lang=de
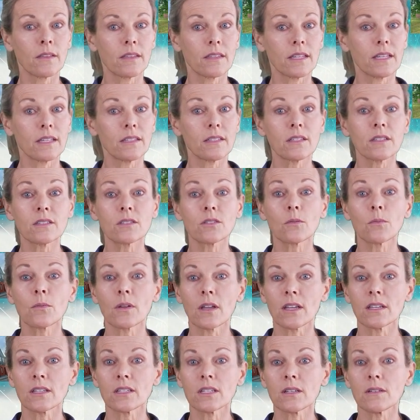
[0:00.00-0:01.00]
Diese
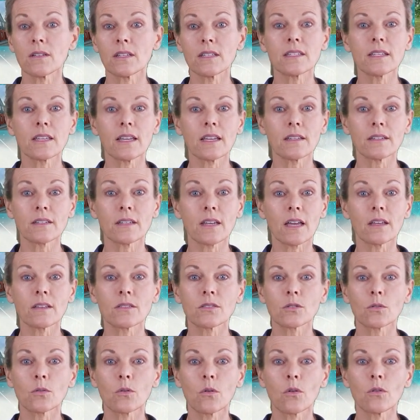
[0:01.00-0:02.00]
Subjektivität kann
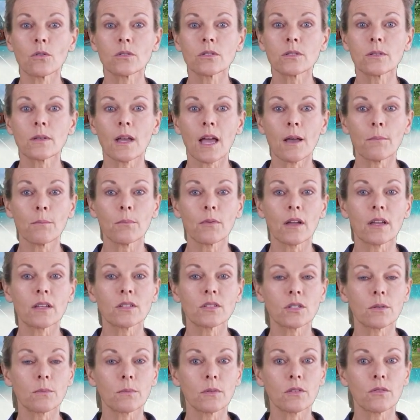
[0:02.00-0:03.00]
zu großen
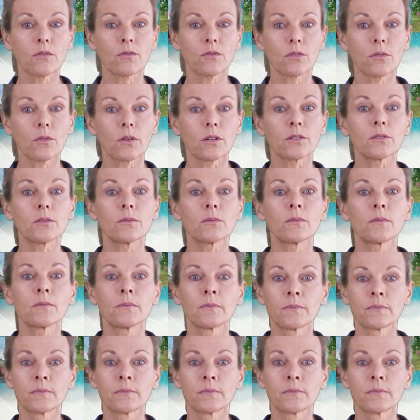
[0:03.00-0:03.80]
Abweichungen führen.